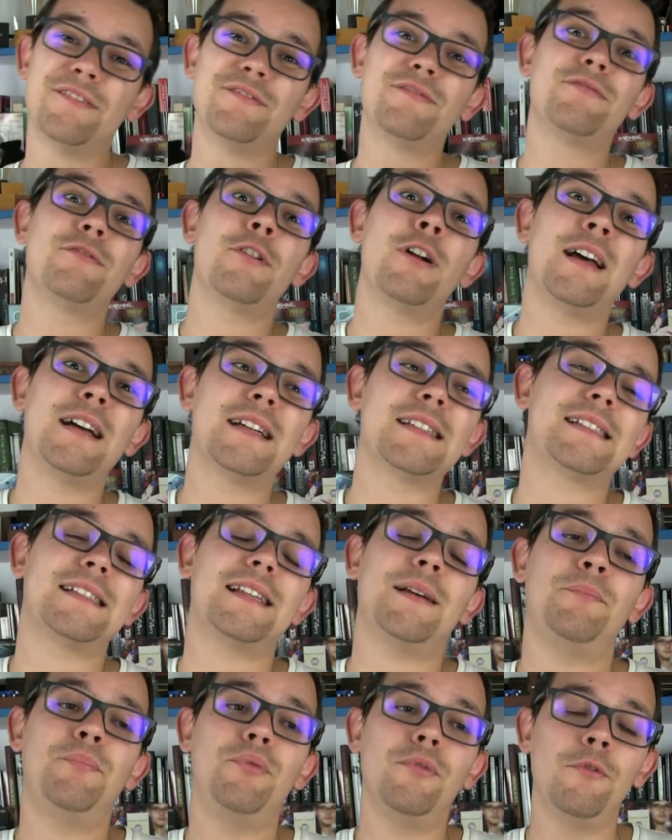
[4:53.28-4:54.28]
Voilà,
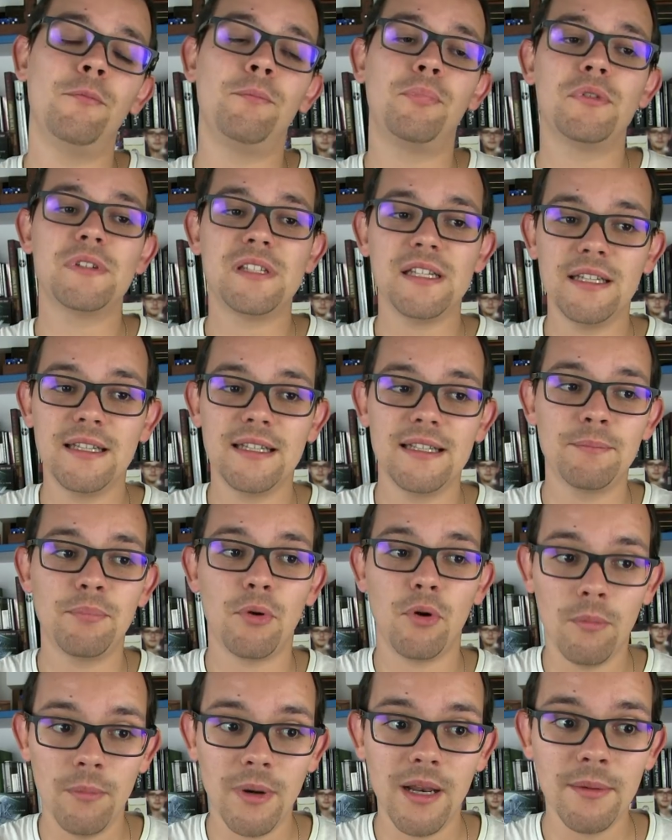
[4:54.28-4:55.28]
ça peut poser des
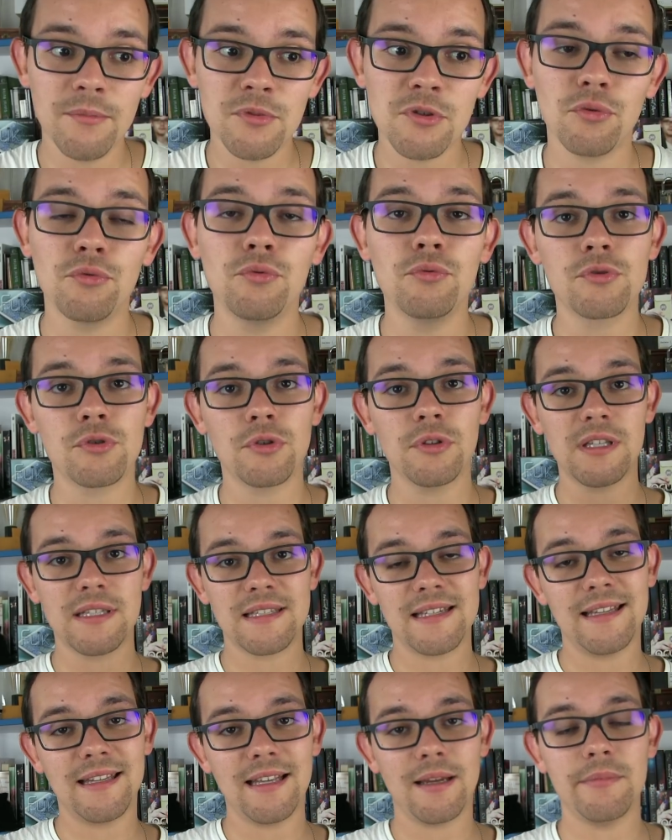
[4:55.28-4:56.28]
problèmes, surtout ceux qui
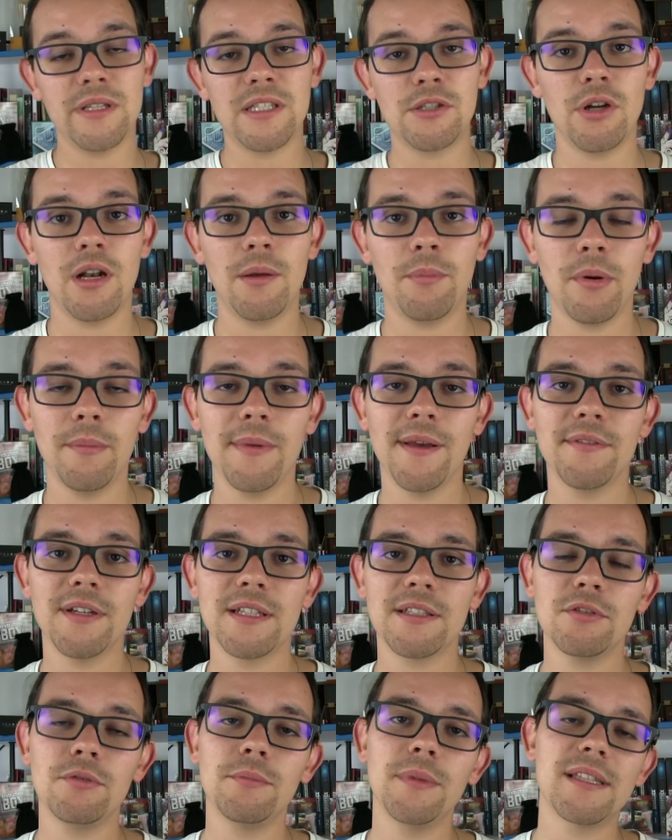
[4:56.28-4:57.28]
s'étaient habitués à la première
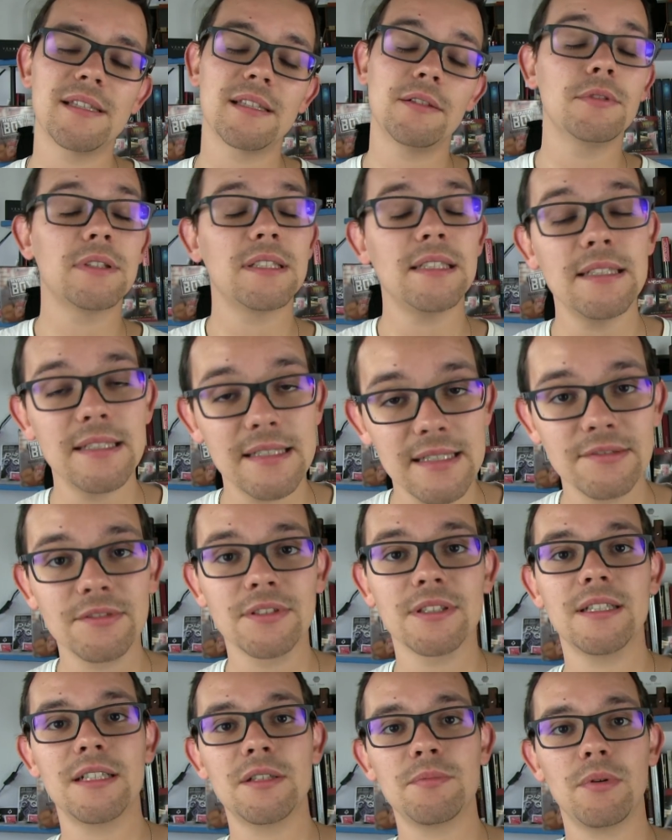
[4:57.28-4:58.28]
version, mais ça a aussi des
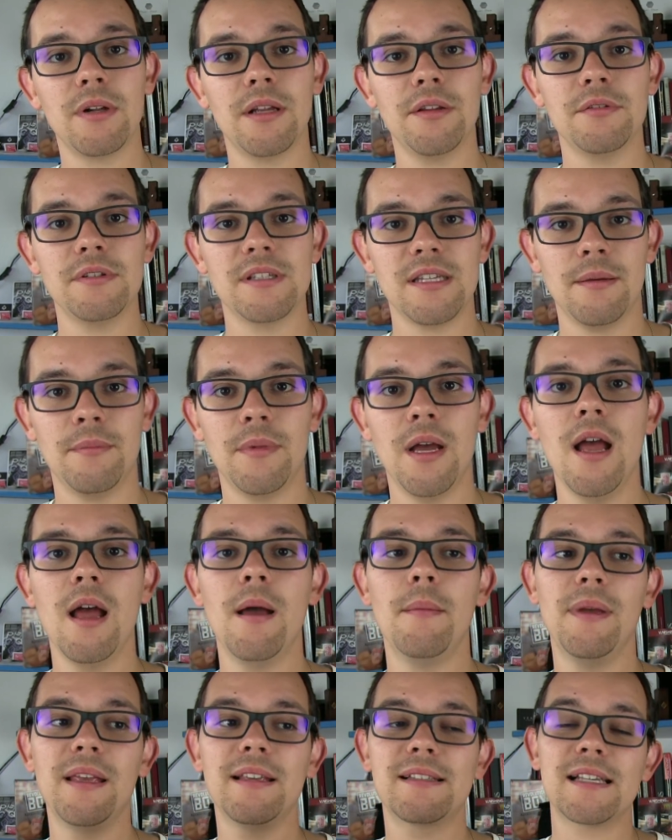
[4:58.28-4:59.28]
avantages pour la deuxième.
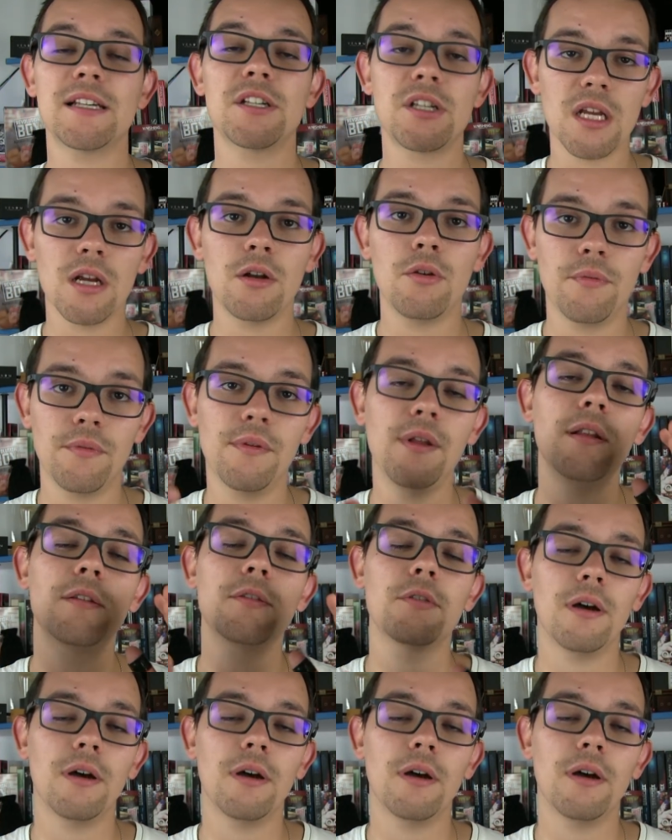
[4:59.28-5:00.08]
Mais sachez que le fil